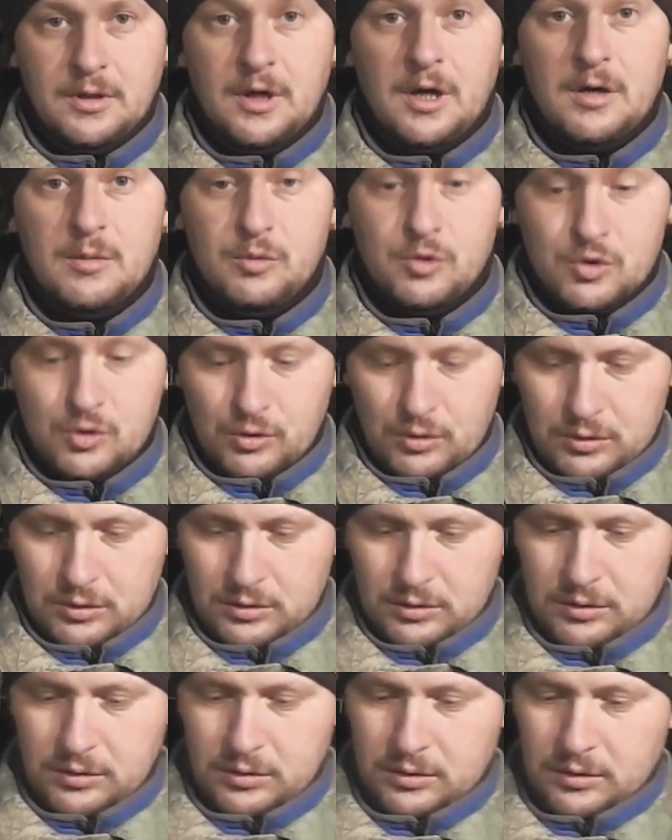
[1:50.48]
кормушку
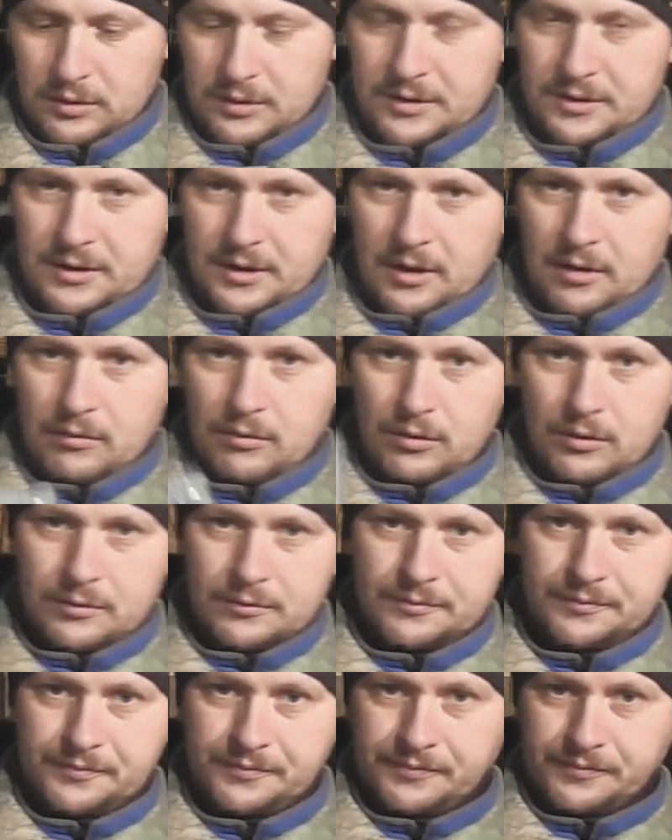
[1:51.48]

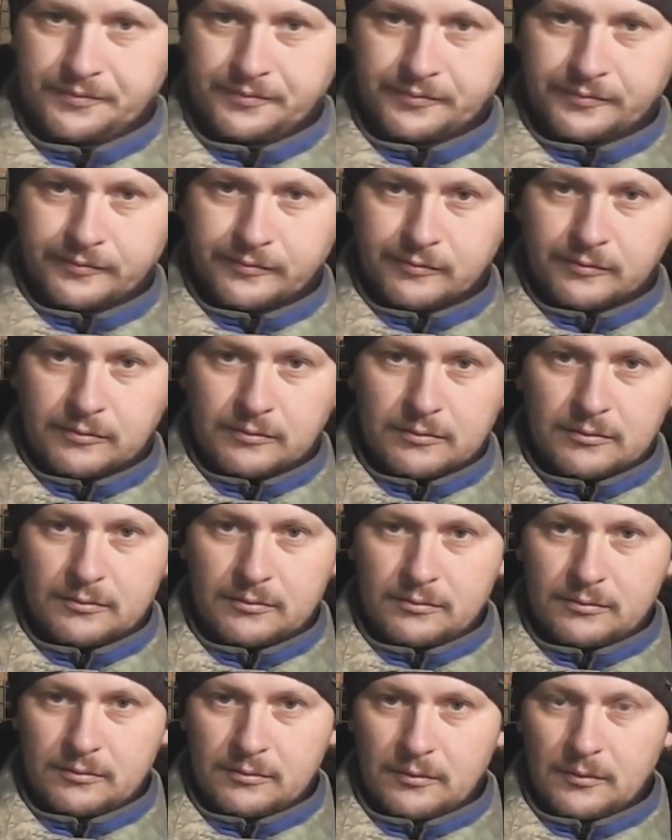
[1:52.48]
снеговую.
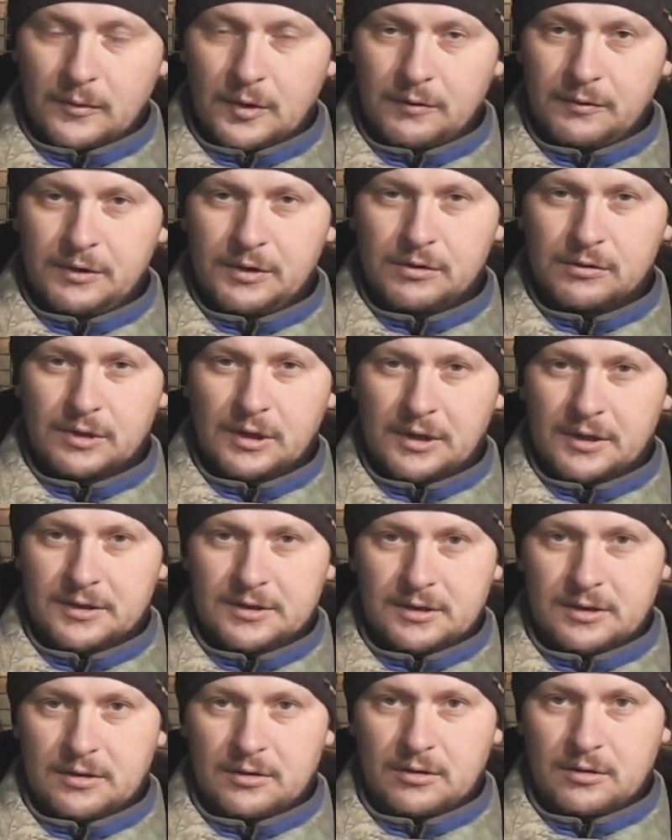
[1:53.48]
Видите, вот так,
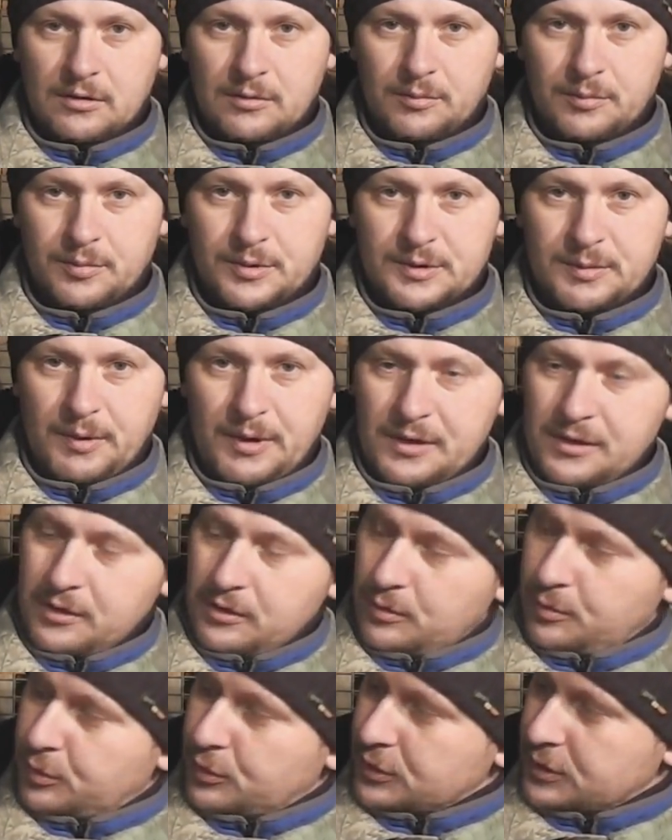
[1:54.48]
если посмотреть на
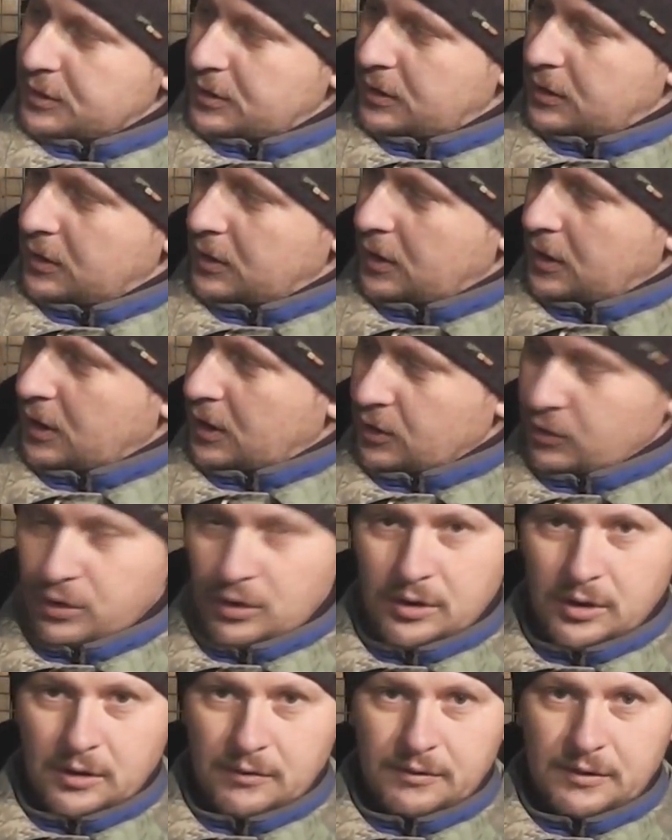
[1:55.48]
нее просто,
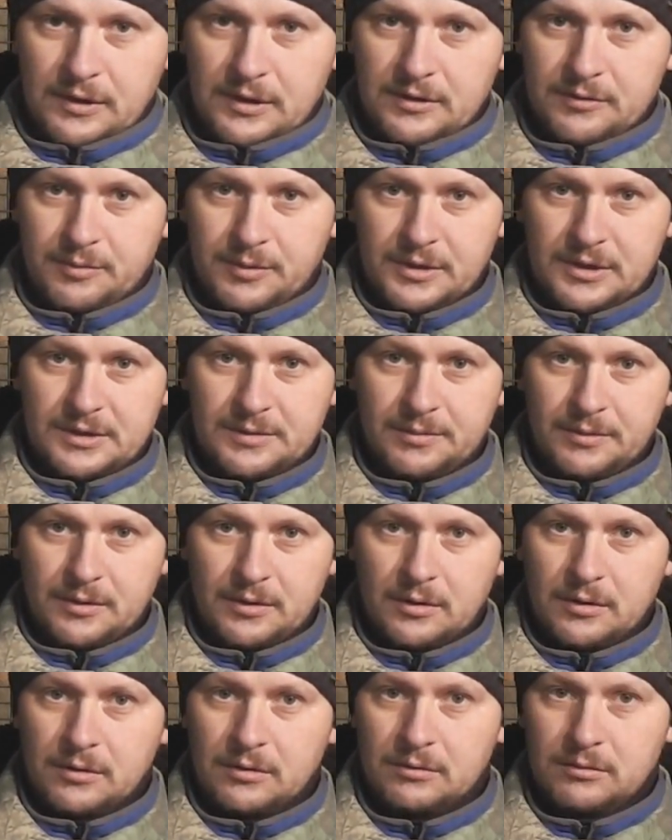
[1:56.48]
то она выглядит, в
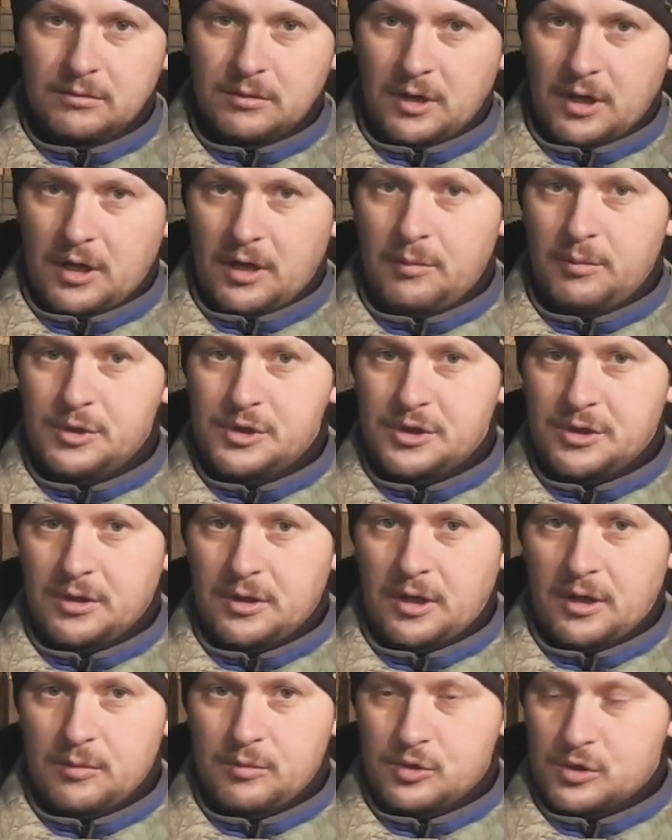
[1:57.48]
принципе, как
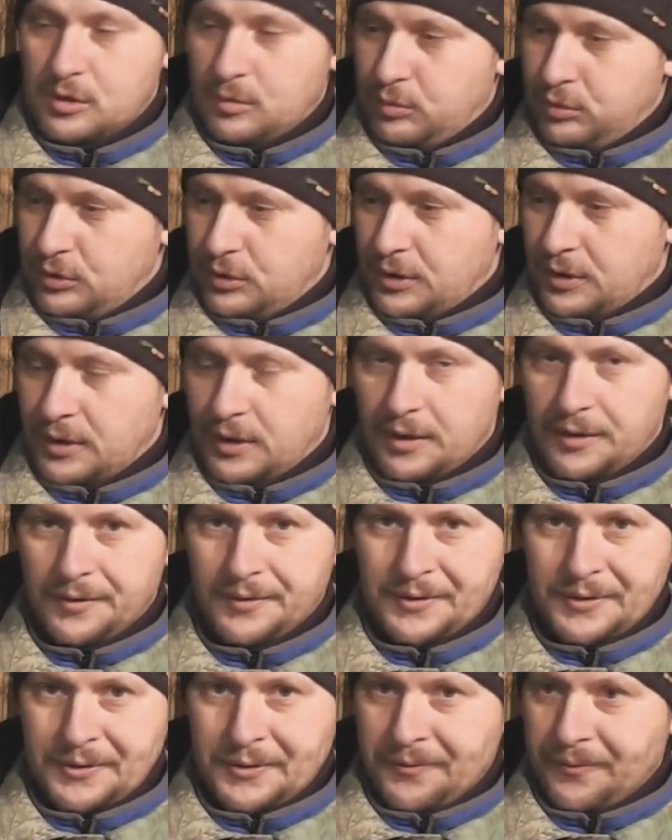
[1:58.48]
обычная кормушка бункерная.
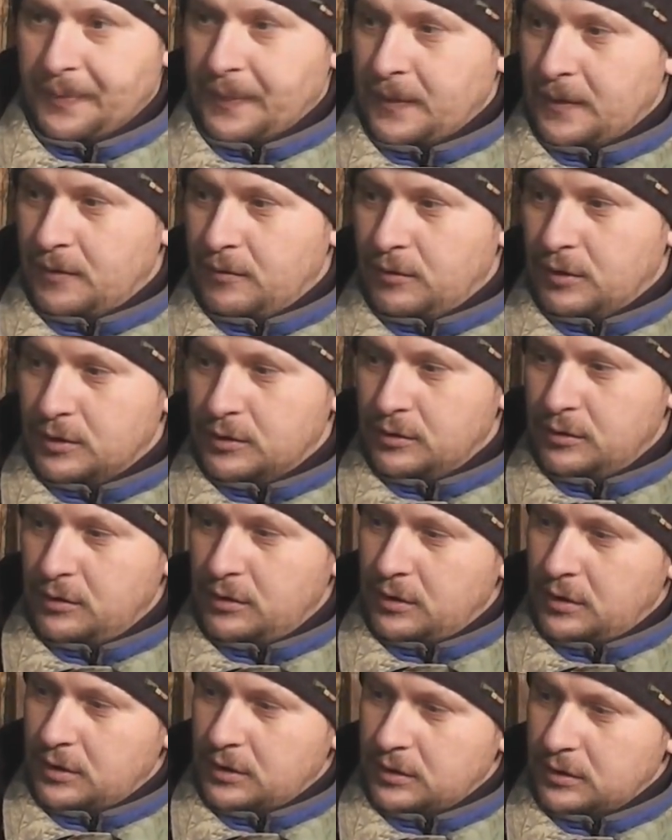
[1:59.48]
Вот,
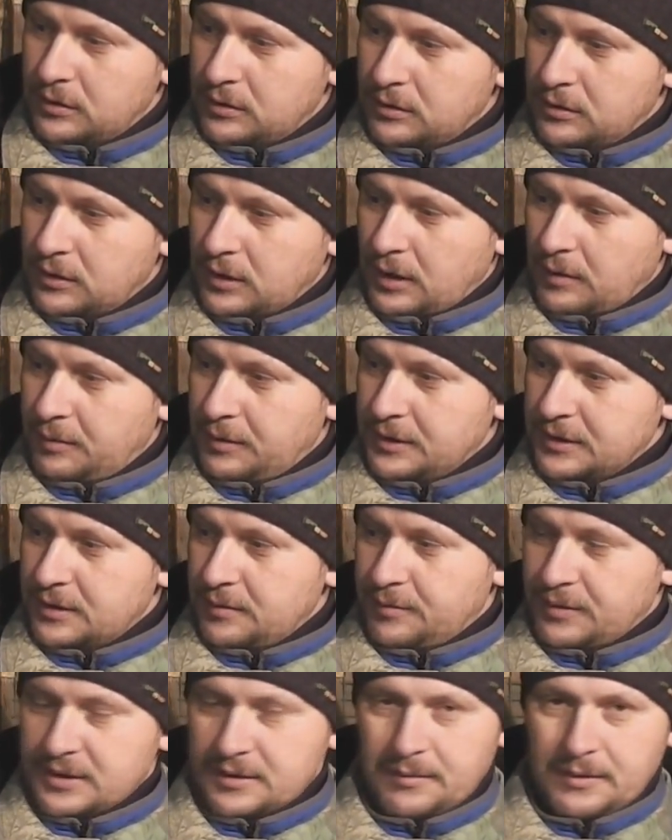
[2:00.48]
но, как бы,
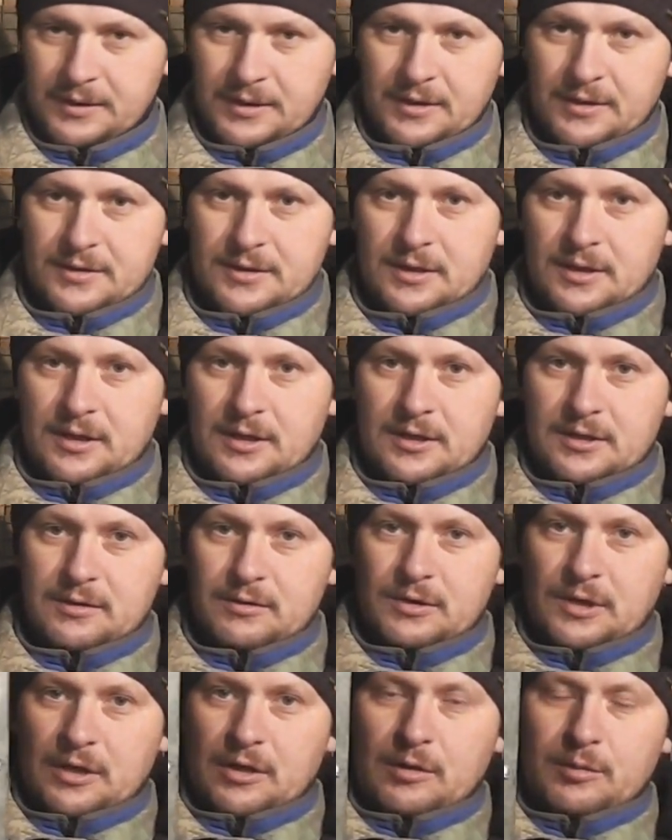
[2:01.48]
если присмотреться, и если
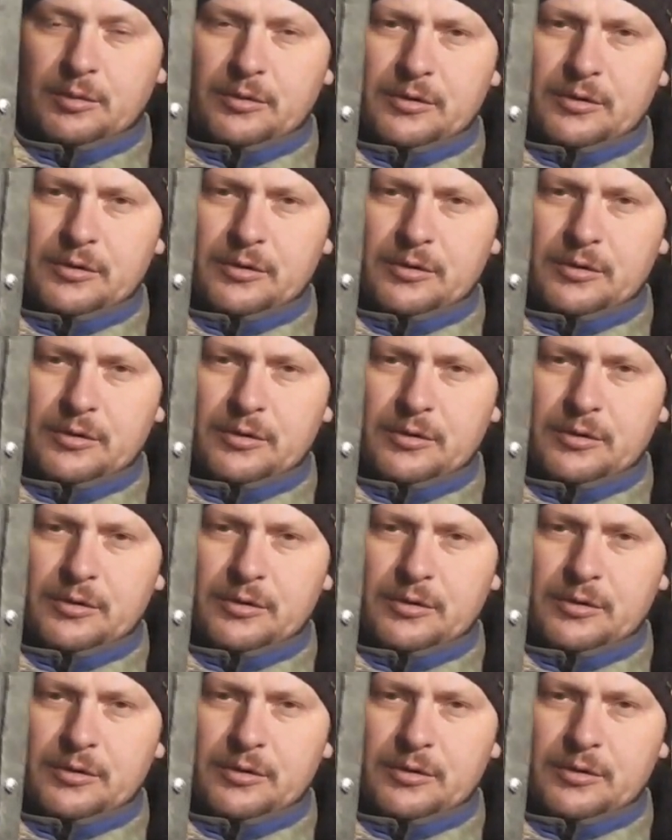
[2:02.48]
вот так ее